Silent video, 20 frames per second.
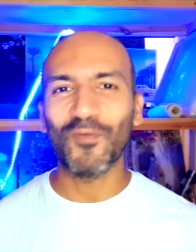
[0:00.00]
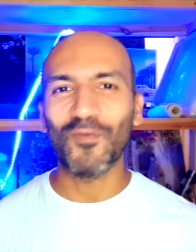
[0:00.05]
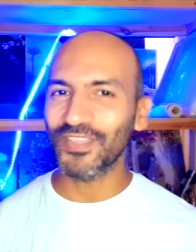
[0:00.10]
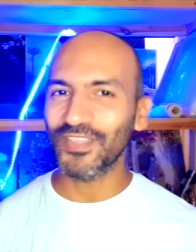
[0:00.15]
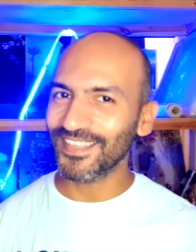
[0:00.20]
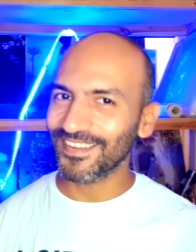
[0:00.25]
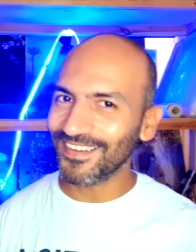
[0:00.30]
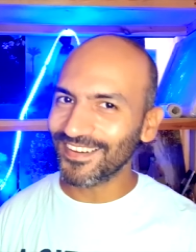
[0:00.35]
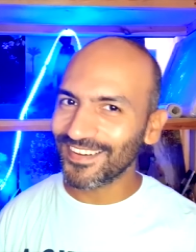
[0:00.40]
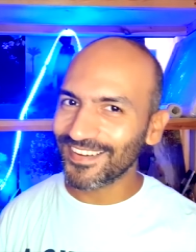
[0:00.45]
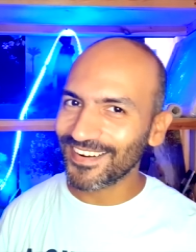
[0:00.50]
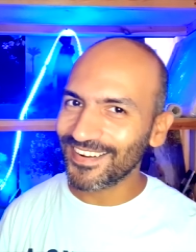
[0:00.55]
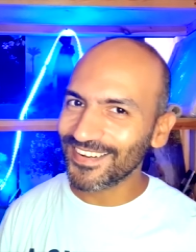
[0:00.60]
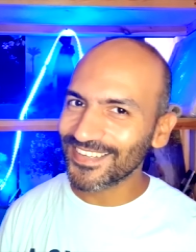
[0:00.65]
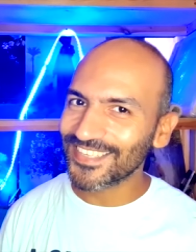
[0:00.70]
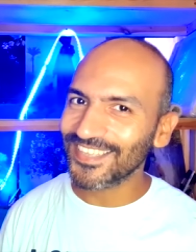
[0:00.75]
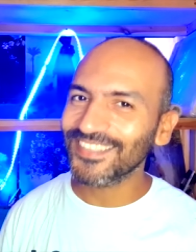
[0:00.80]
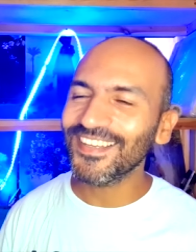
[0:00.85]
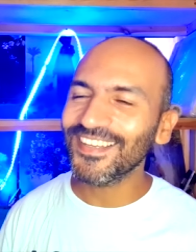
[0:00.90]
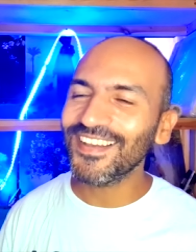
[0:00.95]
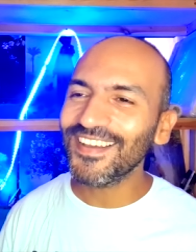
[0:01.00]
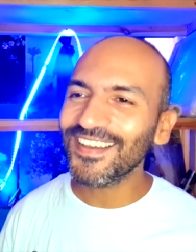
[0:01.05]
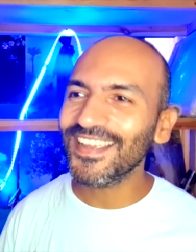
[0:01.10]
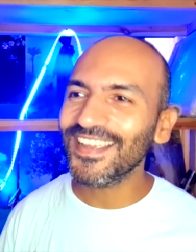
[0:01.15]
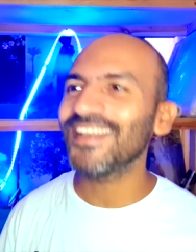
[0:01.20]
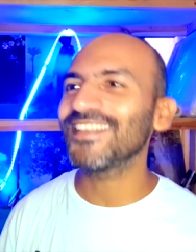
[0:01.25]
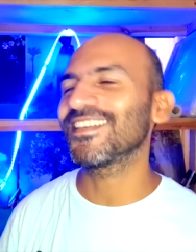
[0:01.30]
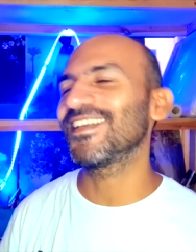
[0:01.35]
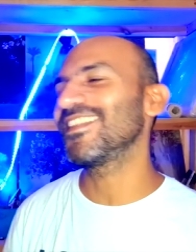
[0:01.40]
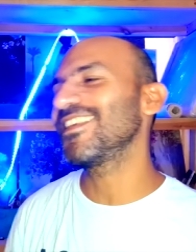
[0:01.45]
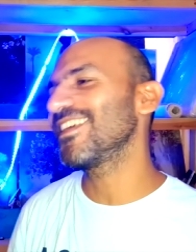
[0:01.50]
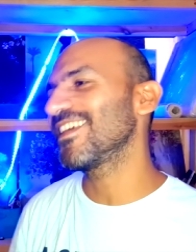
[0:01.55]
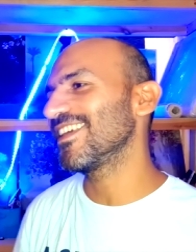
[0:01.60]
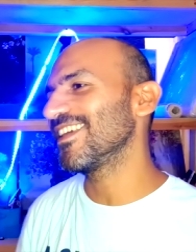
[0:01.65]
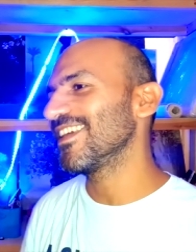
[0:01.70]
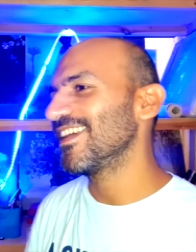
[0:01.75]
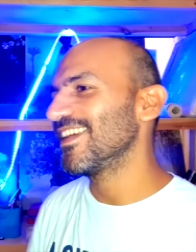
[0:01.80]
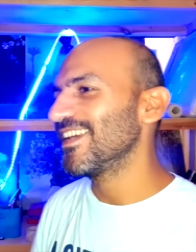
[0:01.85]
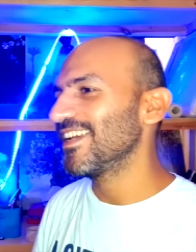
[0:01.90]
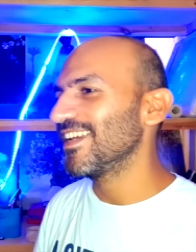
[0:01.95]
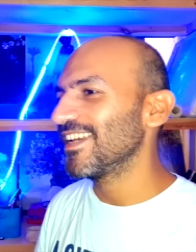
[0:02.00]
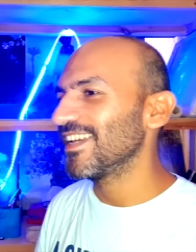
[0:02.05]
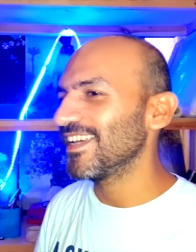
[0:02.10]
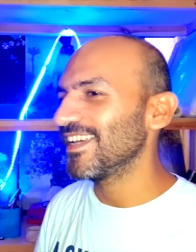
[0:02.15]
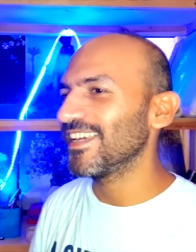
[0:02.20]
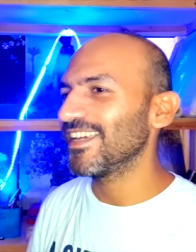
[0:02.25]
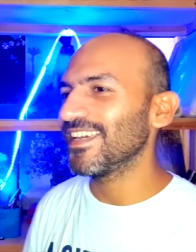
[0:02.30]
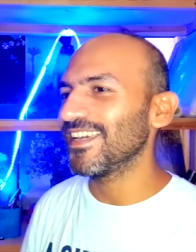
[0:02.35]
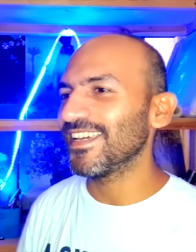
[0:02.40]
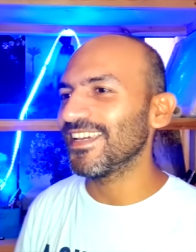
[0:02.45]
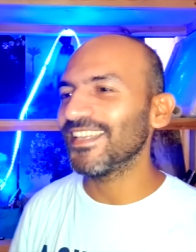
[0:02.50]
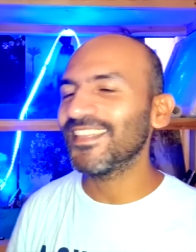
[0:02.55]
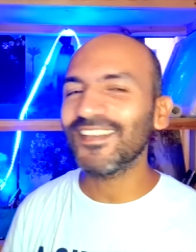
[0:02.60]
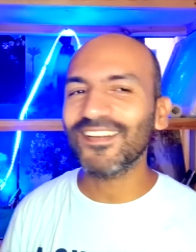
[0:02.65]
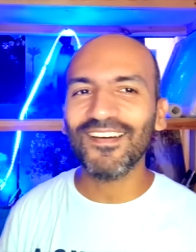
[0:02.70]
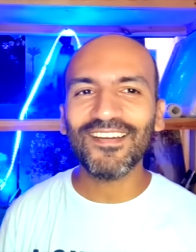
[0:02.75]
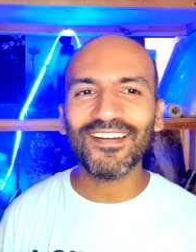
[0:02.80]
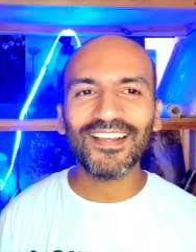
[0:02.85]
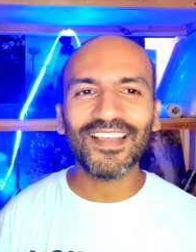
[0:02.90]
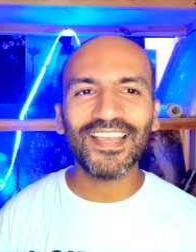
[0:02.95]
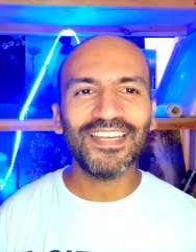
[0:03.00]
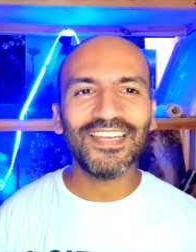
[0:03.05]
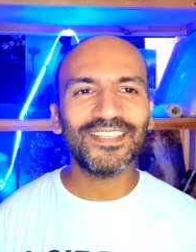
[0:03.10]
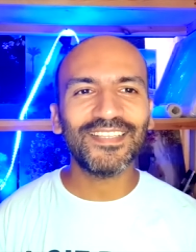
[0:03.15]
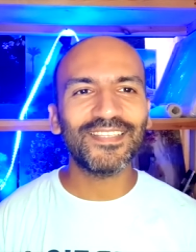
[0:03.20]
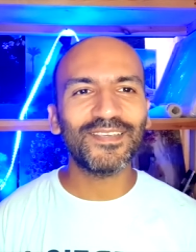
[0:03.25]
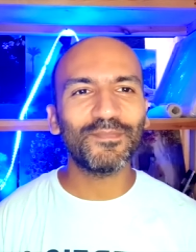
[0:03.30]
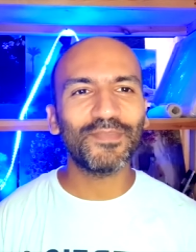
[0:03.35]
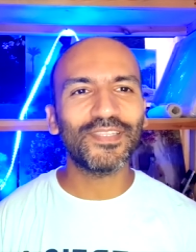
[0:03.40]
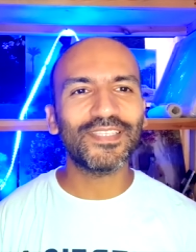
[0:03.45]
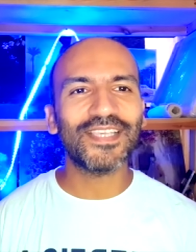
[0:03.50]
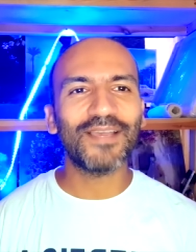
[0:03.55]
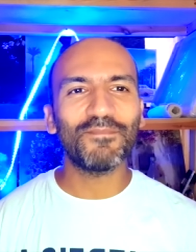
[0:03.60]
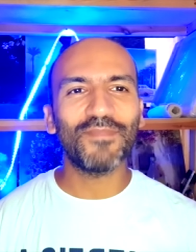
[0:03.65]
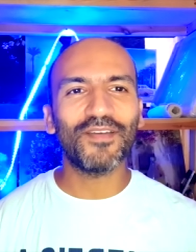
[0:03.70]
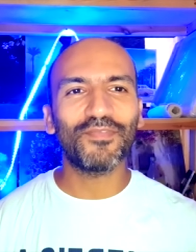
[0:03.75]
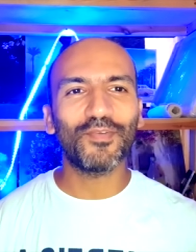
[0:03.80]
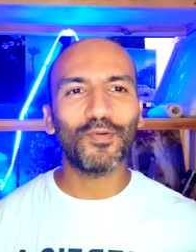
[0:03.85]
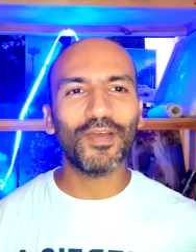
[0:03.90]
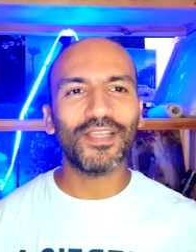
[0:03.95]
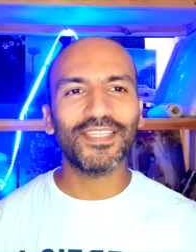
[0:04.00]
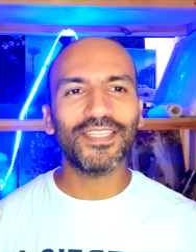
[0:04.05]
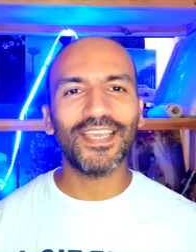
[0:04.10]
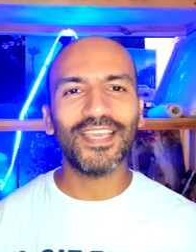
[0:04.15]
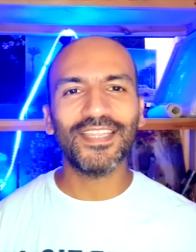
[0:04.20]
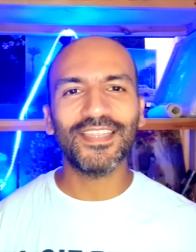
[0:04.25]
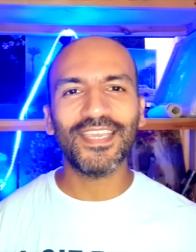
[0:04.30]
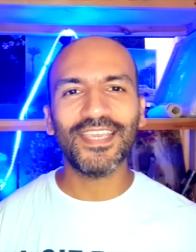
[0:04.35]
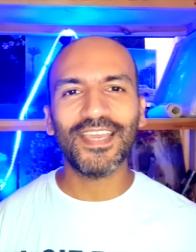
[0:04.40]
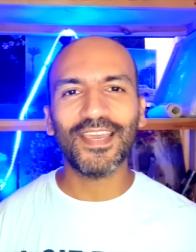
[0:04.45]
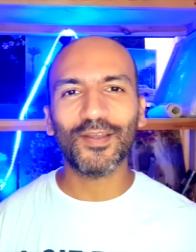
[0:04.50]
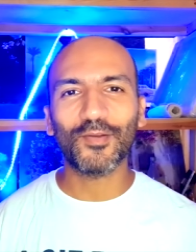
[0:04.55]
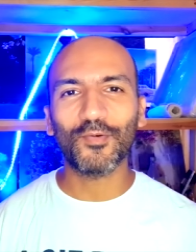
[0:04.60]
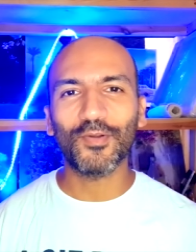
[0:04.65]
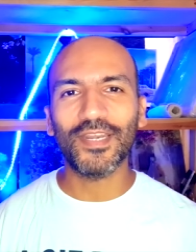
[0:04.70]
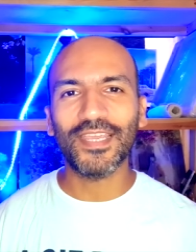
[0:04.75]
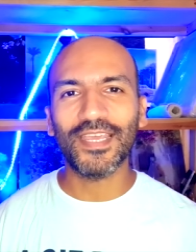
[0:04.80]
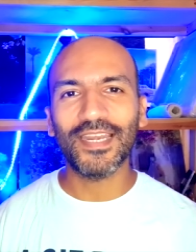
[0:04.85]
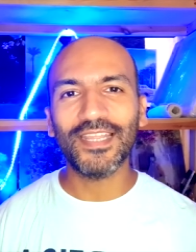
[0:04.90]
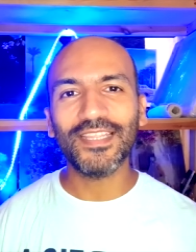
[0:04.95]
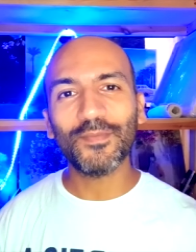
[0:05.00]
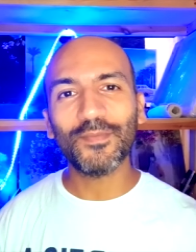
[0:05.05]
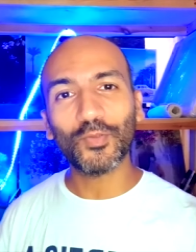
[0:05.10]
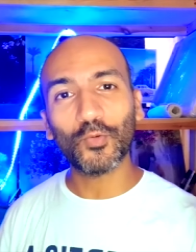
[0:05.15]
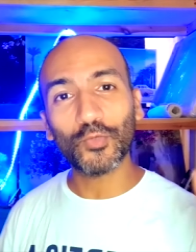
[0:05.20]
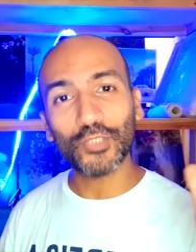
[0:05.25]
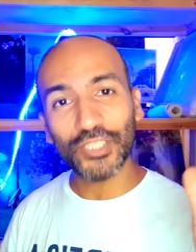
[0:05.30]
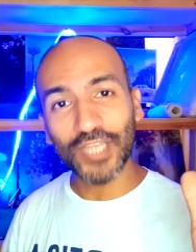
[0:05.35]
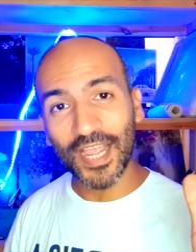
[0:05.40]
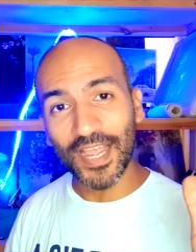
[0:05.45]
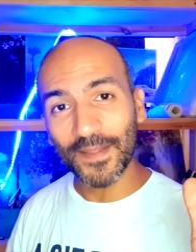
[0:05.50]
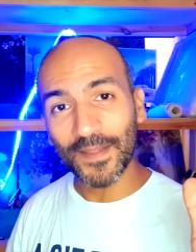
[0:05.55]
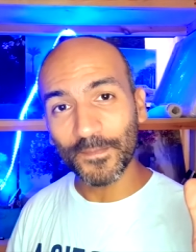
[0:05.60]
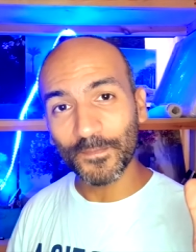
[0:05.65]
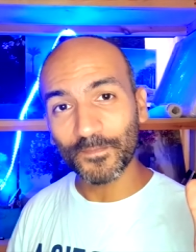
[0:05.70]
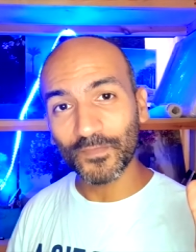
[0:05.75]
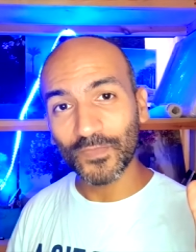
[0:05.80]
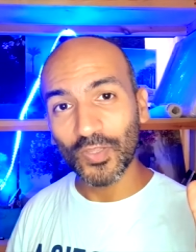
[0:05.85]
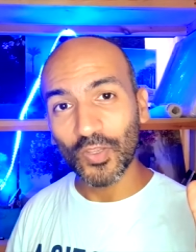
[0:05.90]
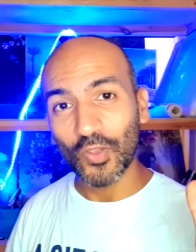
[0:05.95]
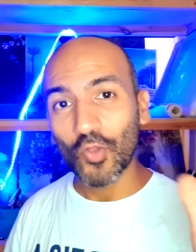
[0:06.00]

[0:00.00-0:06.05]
والتجاره شطاره يا صديقي آه، التجاره كانت بتسمى في الوقت ده ان هي الكليه اللي انت بتخشها